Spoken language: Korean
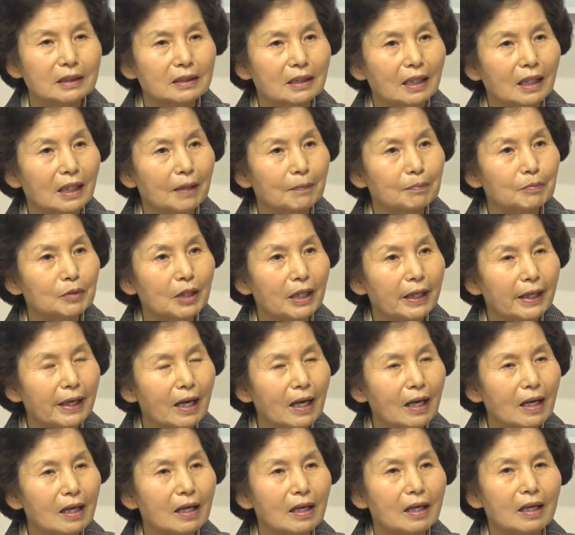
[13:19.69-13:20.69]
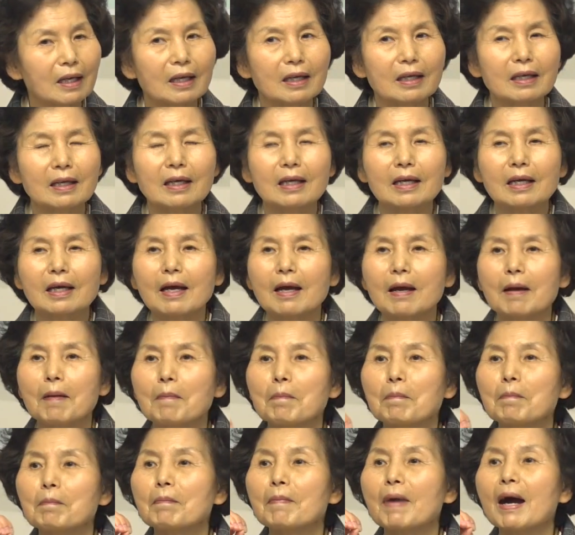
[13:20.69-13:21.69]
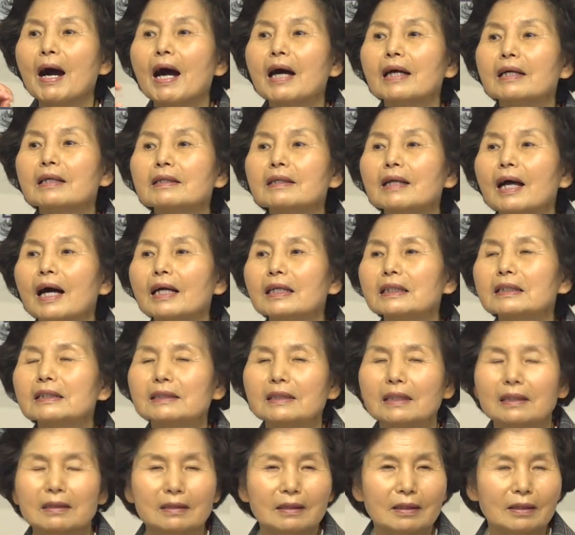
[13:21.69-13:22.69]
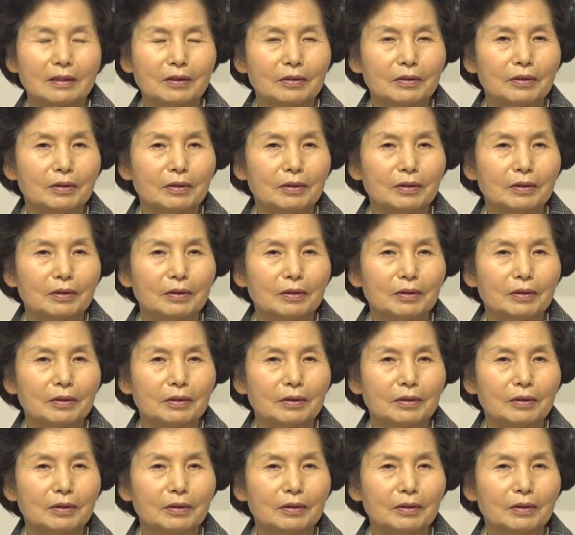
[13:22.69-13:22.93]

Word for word: 사람들에게 말을 하기 시작을 해요.